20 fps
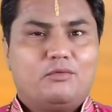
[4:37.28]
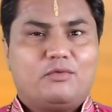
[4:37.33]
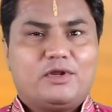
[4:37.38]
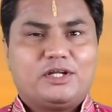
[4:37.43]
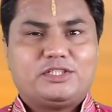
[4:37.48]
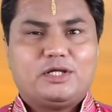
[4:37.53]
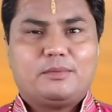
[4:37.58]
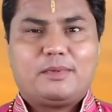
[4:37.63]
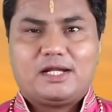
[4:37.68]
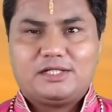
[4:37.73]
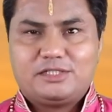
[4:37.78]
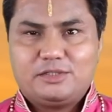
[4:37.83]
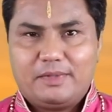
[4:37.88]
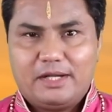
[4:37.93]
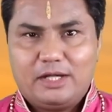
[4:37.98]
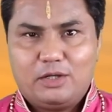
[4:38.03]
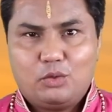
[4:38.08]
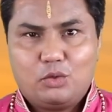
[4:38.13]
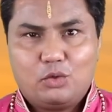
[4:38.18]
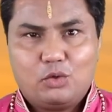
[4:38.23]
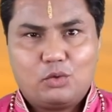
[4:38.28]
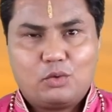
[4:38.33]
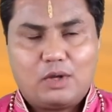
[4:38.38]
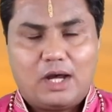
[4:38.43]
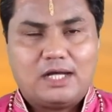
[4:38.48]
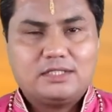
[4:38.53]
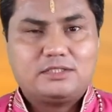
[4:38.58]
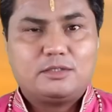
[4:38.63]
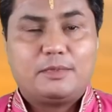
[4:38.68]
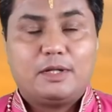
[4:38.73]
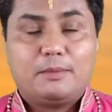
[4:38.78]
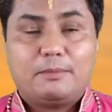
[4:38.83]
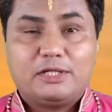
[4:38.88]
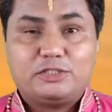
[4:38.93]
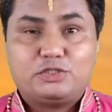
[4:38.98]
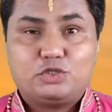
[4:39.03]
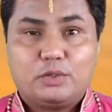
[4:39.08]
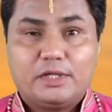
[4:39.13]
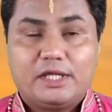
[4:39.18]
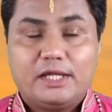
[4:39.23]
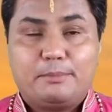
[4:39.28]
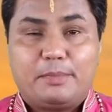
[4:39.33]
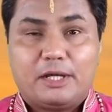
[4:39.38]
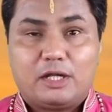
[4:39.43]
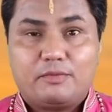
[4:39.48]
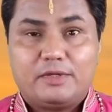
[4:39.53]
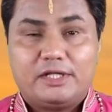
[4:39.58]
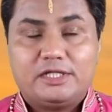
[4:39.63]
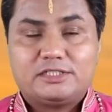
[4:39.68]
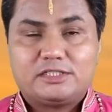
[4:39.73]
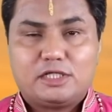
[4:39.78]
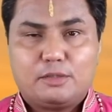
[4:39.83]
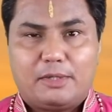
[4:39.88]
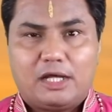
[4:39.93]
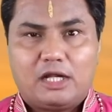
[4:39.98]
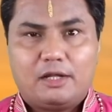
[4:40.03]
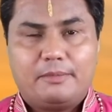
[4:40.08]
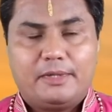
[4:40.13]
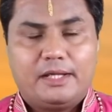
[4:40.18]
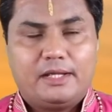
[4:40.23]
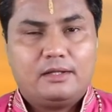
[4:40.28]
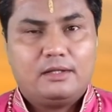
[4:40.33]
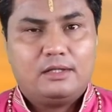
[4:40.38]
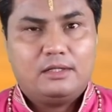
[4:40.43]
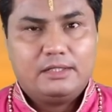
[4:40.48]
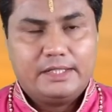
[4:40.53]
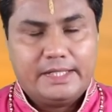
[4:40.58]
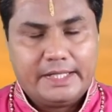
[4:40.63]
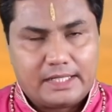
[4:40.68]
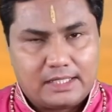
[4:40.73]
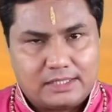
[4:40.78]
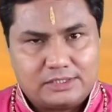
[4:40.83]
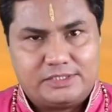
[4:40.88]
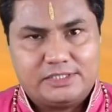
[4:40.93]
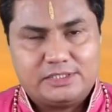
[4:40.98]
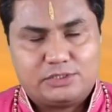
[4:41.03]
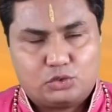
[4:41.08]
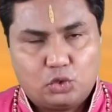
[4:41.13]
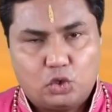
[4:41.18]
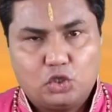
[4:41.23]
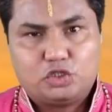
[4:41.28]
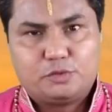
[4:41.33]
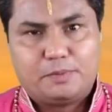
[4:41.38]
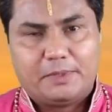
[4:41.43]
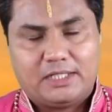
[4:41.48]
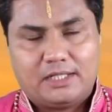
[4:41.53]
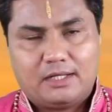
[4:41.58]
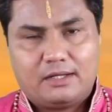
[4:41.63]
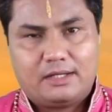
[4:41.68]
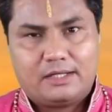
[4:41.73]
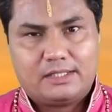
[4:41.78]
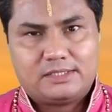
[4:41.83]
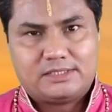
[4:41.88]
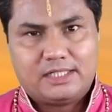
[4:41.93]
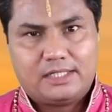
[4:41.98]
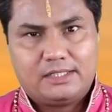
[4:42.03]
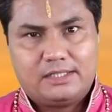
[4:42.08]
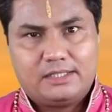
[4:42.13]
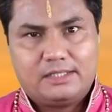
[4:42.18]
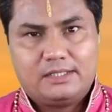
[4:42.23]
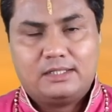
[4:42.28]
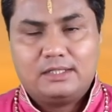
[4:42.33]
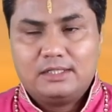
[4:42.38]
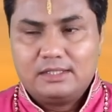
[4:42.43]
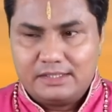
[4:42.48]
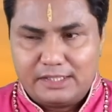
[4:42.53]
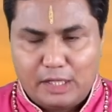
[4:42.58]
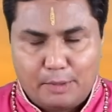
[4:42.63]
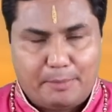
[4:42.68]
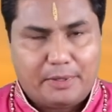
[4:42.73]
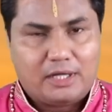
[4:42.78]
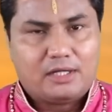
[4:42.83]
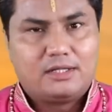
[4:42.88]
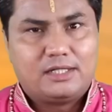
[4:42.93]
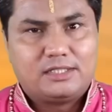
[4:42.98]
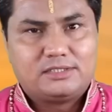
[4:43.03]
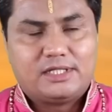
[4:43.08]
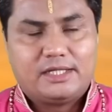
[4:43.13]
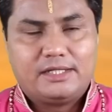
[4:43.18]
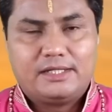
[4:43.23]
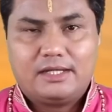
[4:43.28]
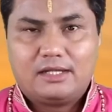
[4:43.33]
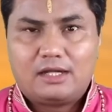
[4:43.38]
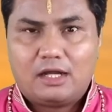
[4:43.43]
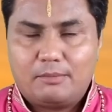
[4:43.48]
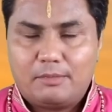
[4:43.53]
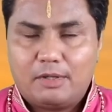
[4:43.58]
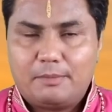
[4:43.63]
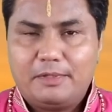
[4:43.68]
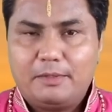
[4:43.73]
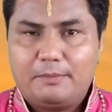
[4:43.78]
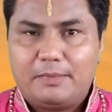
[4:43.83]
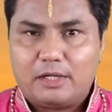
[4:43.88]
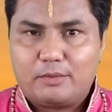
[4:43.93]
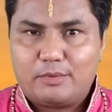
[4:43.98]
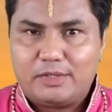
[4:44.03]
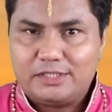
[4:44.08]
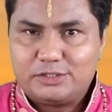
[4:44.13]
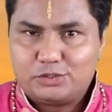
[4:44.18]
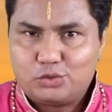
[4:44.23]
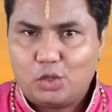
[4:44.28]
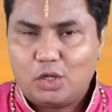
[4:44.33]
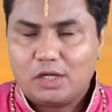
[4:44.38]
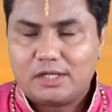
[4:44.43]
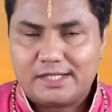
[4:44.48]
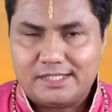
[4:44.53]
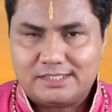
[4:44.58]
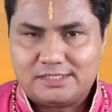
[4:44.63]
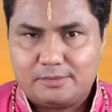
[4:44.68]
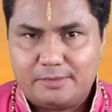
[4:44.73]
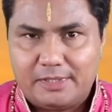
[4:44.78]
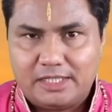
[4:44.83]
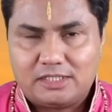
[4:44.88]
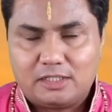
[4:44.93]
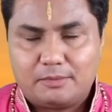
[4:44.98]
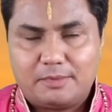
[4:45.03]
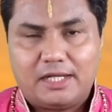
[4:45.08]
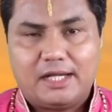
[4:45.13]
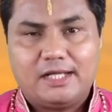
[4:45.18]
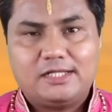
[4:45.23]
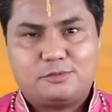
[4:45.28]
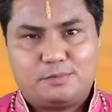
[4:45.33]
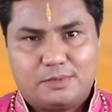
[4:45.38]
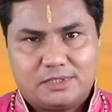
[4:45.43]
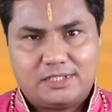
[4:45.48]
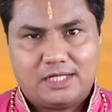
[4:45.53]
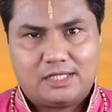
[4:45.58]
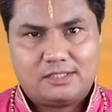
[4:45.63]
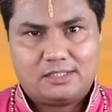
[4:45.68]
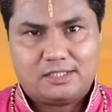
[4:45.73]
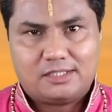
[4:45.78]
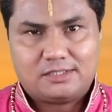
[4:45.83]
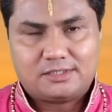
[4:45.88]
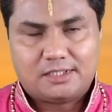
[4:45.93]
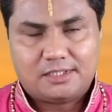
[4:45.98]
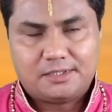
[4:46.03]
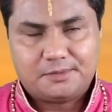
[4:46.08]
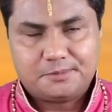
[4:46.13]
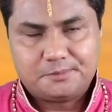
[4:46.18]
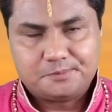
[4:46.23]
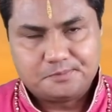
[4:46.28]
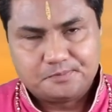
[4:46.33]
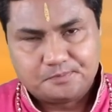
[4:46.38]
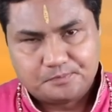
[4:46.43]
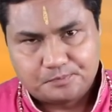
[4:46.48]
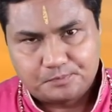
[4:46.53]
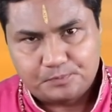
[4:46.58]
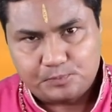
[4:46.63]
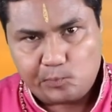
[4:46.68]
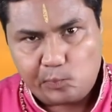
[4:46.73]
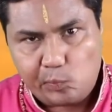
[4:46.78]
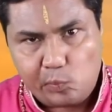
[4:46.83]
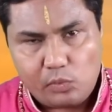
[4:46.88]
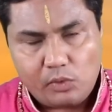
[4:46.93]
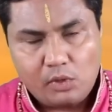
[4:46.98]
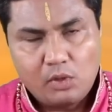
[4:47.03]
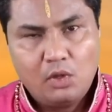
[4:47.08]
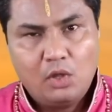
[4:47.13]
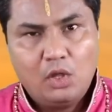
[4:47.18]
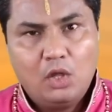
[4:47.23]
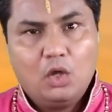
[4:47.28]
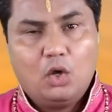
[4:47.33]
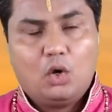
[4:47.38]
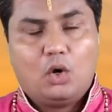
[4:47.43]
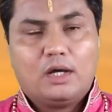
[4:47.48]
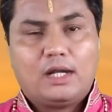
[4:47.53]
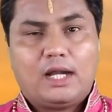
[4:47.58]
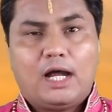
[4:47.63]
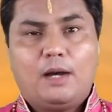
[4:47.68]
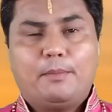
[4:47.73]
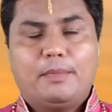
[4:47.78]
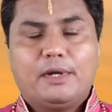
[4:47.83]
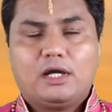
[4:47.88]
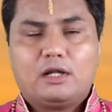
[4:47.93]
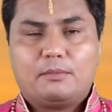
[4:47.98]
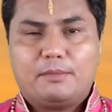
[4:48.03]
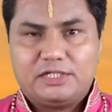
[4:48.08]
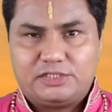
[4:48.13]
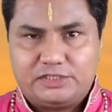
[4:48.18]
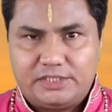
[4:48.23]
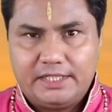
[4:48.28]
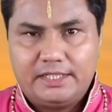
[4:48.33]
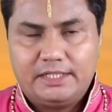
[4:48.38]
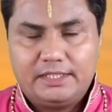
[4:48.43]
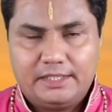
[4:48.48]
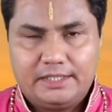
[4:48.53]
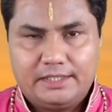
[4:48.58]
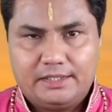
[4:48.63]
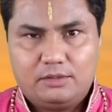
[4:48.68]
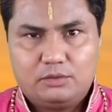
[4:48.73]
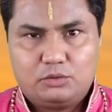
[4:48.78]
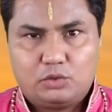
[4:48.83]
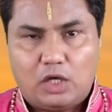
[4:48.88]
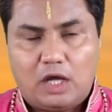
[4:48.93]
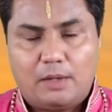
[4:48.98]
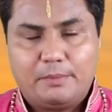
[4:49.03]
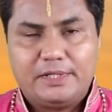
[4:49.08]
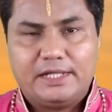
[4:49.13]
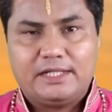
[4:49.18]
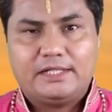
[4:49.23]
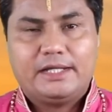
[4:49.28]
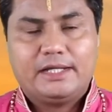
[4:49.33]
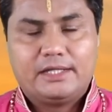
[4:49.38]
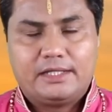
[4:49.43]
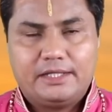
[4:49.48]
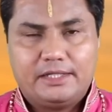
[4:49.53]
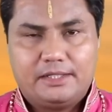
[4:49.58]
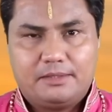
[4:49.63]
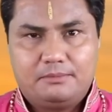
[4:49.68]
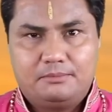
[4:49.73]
वृषभ राशि वाले लोगों को आज अपने बच्चों की परवरिश के बारे में एक अच्छी सोच पैदा करनी चाहिए या पढ़ना चाहिए और हम अपनी परवरिश को और कैसे बेहतर बनाएं इस पर ध्यान देना चाहिए और आप अगर बच्चे ही हैं तो आप ये देखिए